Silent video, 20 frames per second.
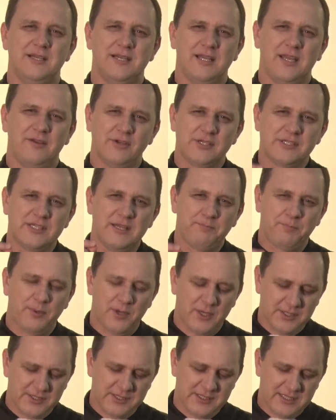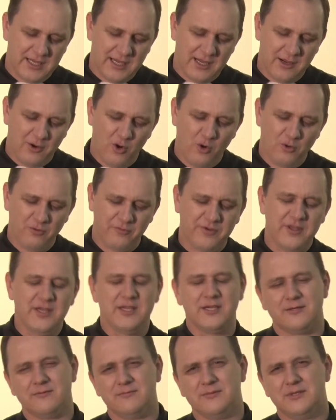que você possa
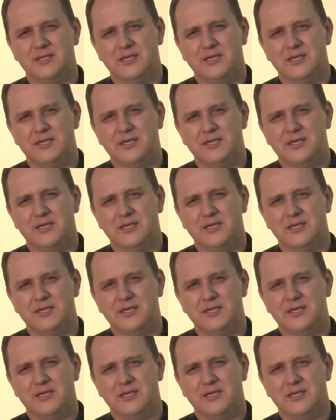ouvir